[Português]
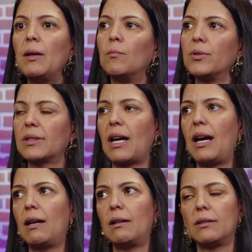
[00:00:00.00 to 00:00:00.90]

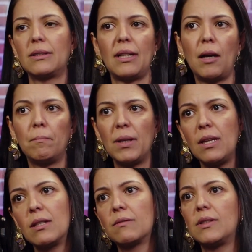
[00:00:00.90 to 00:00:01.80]
buscar as
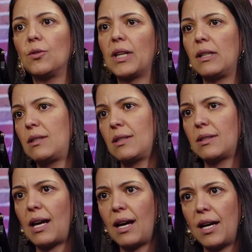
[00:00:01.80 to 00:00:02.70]
terapias, fazer o que é
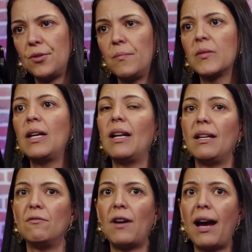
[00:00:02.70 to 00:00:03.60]
necessário,
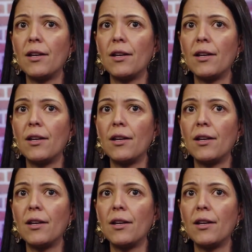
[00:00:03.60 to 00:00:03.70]
levar.